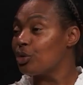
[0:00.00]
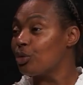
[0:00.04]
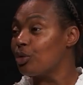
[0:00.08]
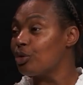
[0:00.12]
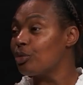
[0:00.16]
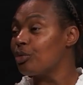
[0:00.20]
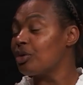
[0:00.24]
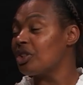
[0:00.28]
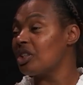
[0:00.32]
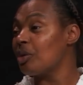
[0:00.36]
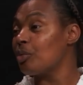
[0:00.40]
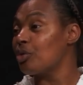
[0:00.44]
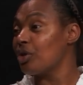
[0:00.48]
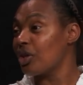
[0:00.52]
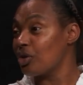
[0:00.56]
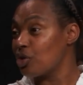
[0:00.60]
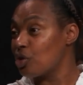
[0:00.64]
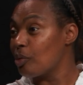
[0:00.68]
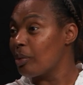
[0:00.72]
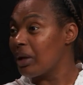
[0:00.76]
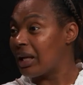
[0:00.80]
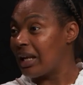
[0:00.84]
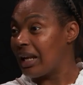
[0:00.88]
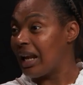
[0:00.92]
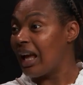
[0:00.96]
coup, j'ai besoin que tu
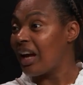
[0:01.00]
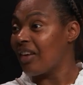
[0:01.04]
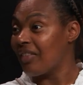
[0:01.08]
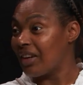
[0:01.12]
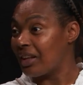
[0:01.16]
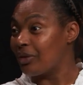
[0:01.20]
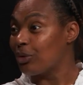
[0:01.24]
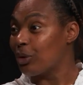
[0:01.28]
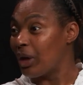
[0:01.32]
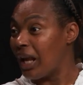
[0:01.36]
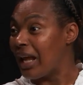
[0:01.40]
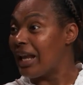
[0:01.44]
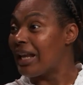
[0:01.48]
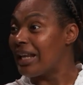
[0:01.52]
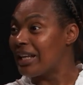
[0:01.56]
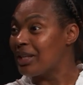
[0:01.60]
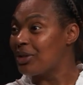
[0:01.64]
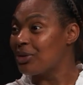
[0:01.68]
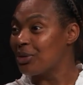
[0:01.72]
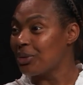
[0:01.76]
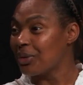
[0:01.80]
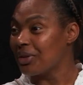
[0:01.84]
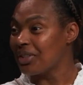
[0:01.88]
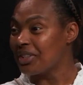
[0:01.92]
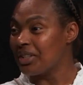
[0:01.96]
m'éclaires avec de la
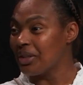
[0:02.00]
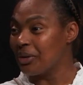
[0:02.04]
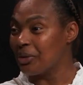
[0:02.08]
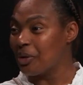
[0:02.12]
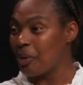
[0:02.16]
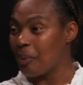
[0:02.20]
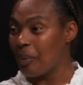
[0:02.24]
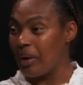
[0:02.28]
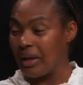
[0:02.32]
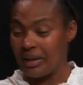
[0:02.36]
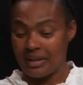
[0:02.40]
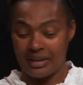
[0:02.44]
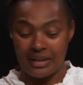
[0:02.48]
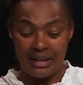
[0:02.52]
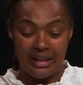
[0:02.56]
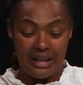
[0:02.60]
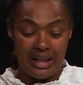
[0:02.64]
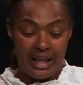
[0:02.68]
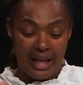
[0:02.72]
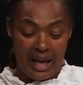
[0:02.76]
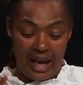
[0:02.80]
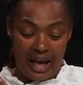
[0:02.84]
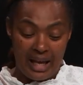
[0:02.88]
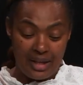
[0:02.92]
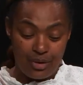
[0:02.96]
lecture, s'il te plaît.
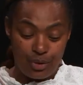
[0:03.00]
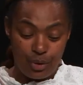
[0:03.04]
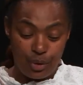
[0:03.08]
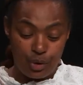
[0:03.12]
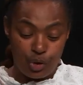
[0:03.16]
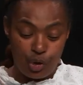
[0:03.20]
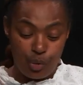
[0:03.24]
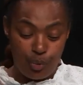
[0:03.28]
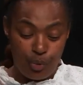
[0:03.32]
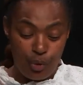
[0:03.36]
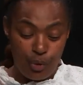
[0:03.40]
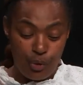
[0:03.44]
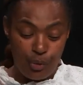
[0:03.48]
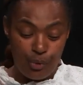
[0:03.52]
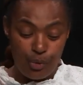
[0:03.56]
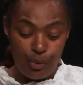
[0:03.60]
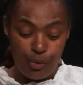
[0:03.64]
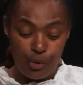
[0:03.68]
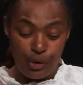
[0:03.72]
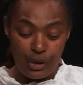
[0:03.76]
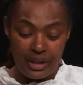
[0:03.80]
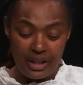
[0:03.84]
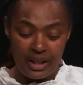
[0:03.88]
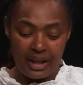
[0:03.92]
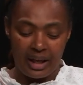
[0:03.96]
Est-ce que tu peux me
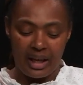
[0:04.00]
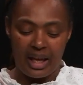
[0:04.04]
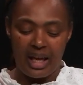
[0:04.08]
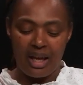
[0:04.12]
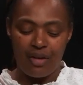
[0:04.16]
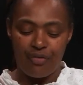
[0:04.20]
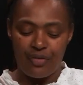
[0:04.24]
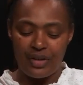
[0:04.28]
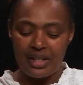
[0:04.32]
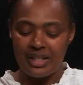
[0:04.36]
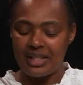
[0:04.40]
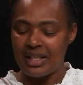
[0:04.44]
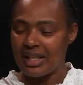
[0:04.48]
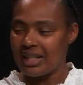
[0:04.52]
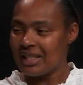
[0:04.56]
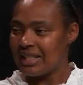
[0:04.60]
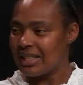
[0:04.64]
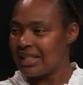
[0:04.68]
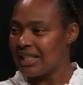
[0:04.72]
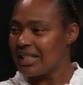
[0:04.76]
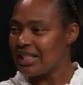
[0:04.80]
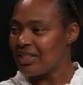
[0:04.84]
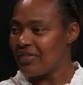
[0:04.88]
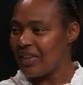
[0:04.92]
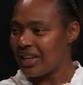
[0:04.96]
lire Éphésiens
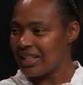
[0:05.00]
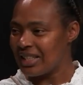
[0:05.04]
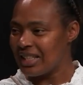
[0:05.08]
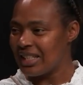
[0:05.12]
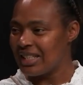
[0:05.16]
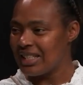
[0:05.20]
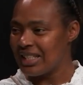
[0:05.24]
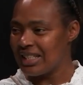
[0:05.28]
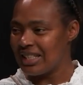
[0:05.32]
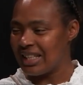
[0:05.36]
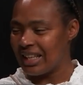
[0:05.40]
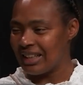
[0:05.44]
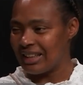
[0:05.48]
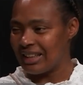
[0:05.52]
6, versets 10 à